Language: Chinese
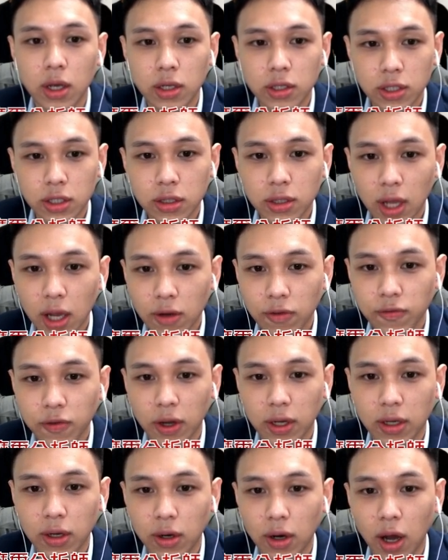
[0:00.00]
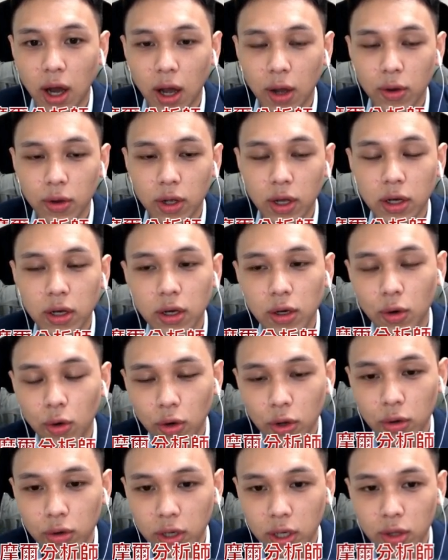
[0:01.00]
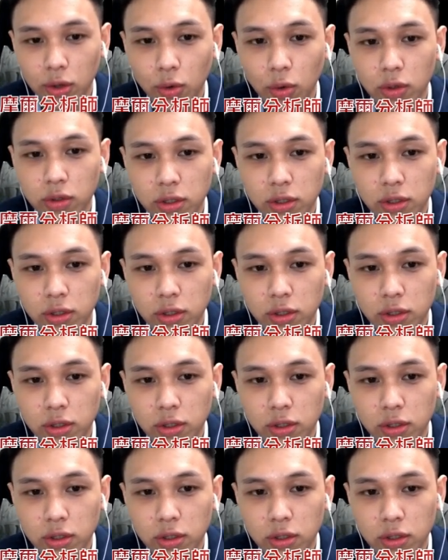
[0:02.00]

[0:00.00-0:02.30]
其实它反而还呃会有更多